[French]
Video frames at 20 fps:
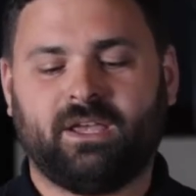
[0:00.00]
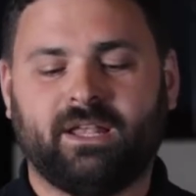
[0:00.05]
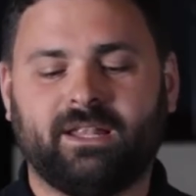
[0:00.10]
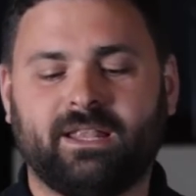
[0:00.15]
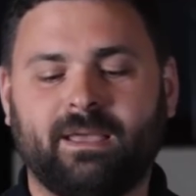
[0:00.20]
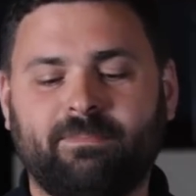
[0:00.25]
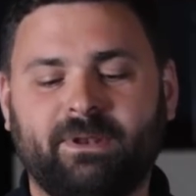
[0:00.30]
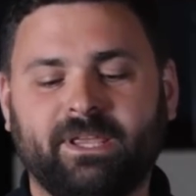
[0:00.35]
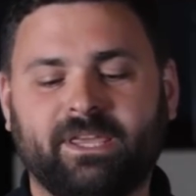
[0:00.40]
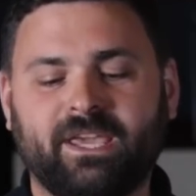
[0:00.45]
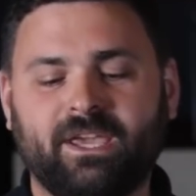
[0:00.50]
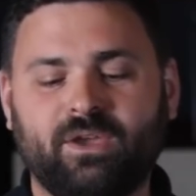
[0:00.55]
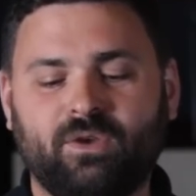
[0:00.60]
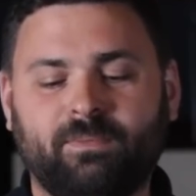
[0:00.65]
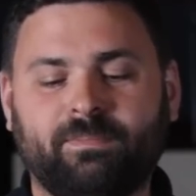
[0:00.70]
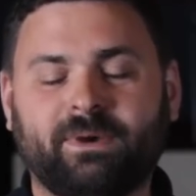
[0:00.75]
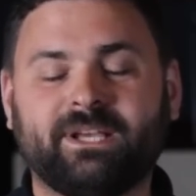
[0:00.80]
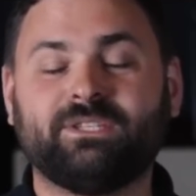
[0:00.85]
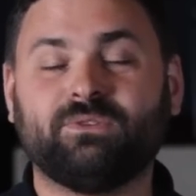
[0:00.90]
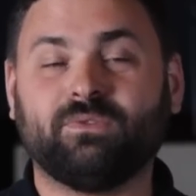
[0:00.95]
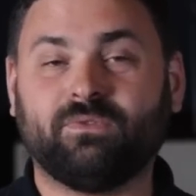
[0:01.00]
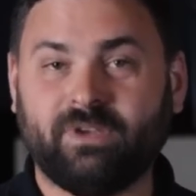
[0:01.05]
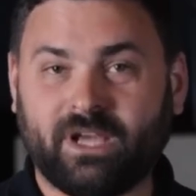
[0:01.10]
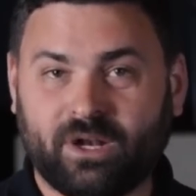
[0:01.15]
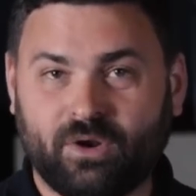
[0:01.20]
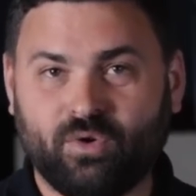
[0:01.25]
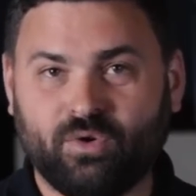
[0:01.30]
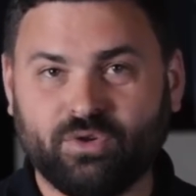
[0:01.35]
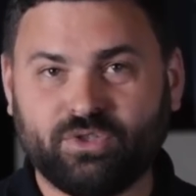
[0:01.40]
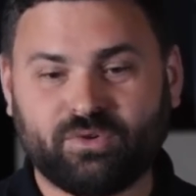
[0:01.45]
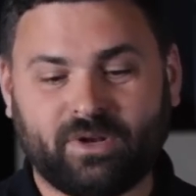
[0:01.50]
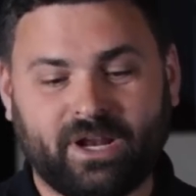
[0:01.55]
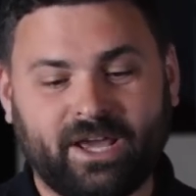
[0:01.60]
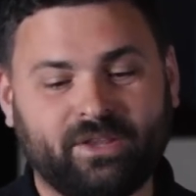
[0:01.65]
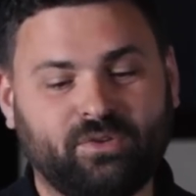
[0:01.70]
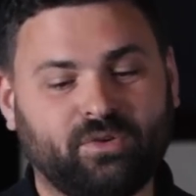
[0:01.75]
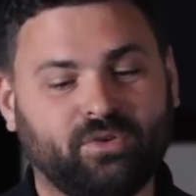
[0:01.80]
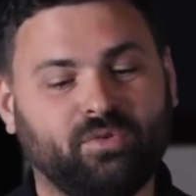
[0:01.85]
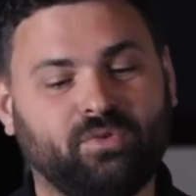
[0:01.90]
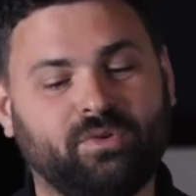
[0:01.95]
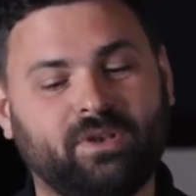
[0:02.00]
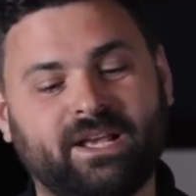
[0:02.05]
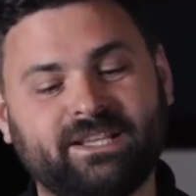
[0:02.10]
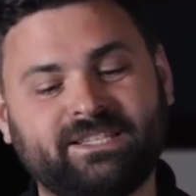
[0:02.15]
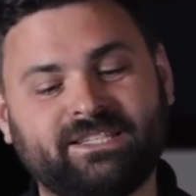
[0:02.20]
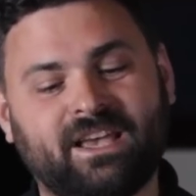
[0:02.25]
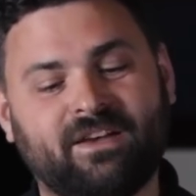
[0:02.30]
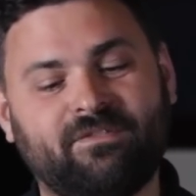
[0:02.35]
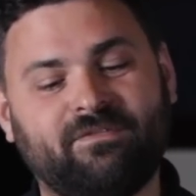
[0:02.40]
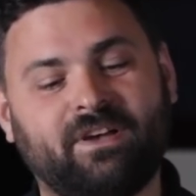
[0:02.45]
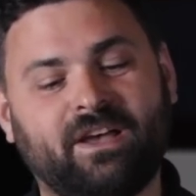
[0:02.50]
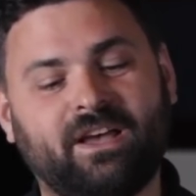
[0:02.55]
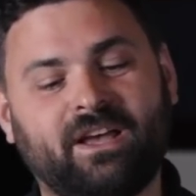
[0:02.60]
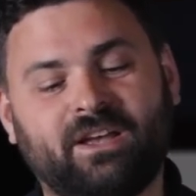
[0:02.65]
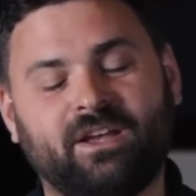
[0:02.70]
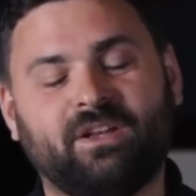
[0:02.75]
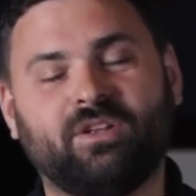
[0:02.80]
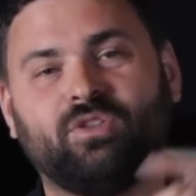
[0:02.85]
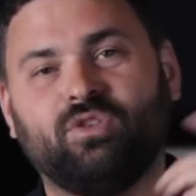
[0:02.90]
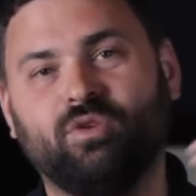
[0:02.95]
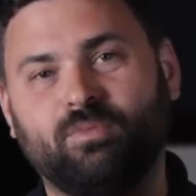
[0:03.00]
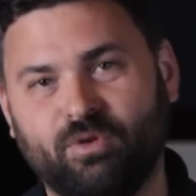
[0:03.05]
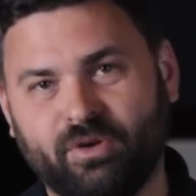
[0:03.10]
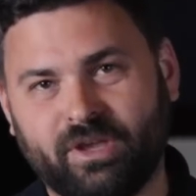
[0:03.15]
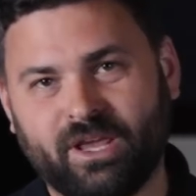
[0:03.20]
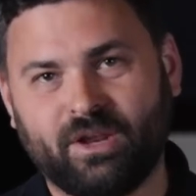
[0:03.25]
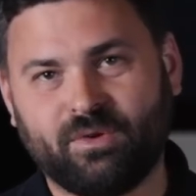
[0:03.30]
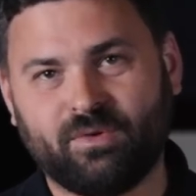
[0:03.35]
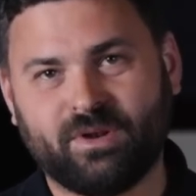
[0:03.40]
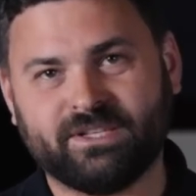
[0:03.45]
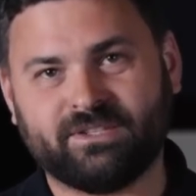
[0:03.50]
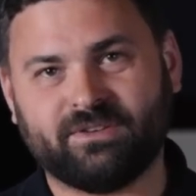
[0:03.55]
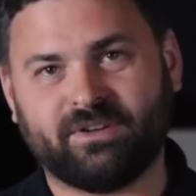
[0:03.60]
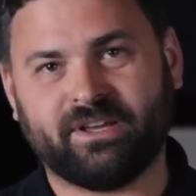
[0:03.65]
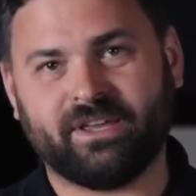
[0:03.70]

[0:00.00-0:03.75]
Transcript: d'appliquer une pression vers le haut sur l'arrêteur de culasse afin de bloquer la culasse en